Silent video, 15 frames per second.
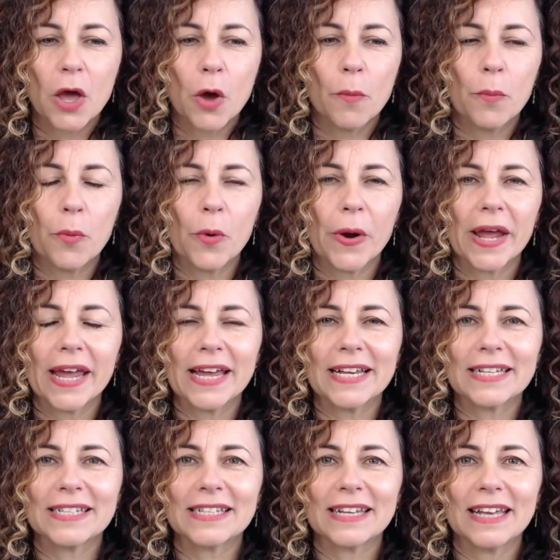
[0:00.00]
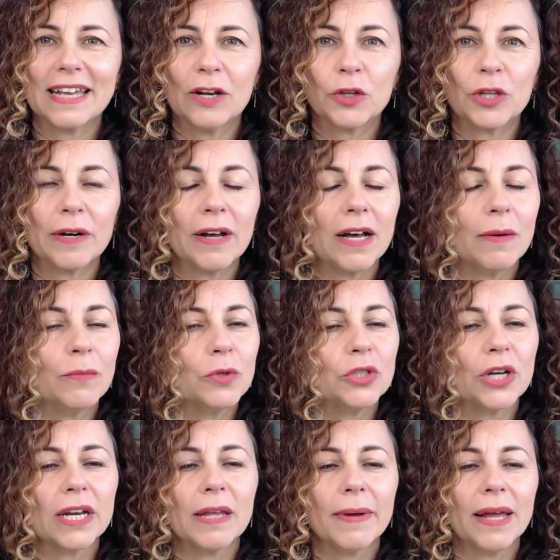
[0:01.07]
Pues eh, lo trabaja
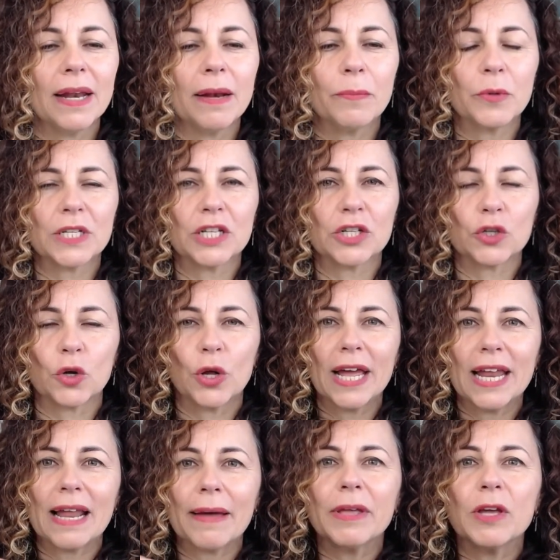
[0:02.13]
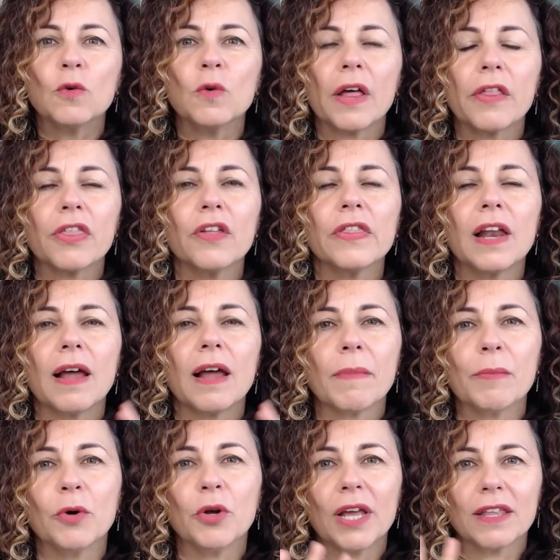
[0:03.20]
mucho a nivel, pues eso, la vinculación de la
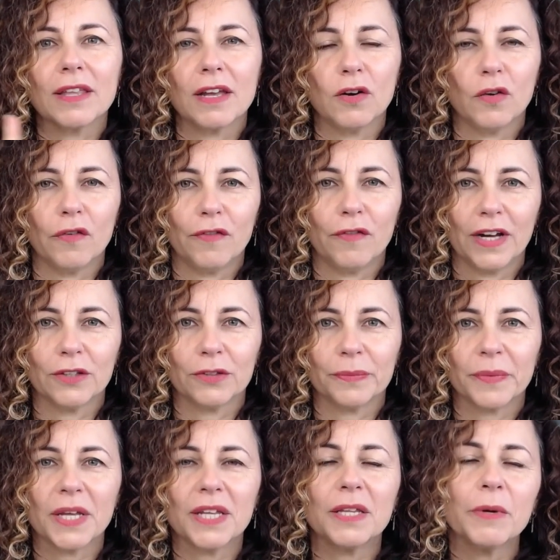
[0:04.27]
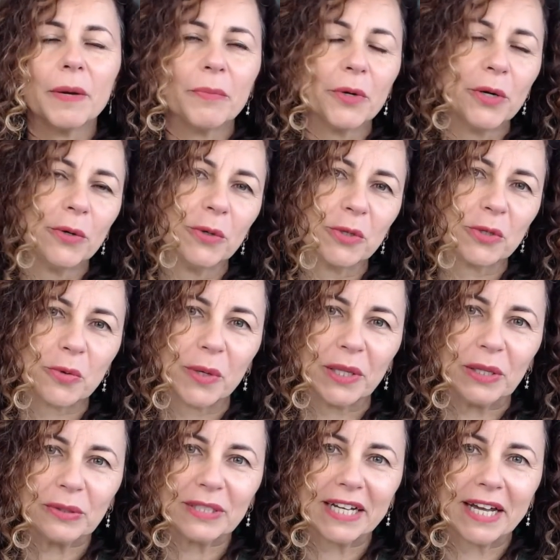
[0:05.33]
memoria y el olfato. Y te voy a poner unos
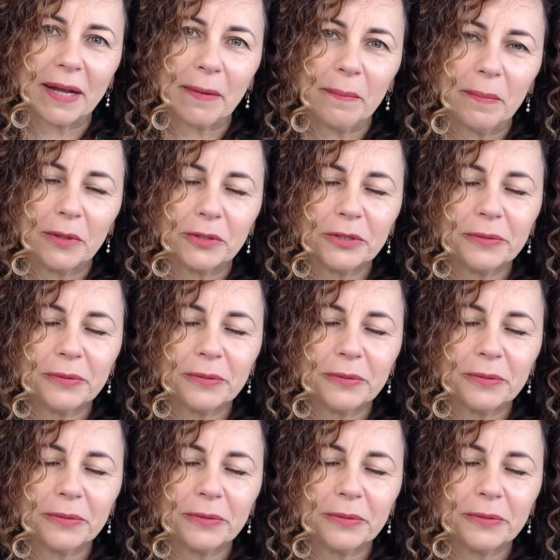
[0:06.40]
cuantos ejemplos.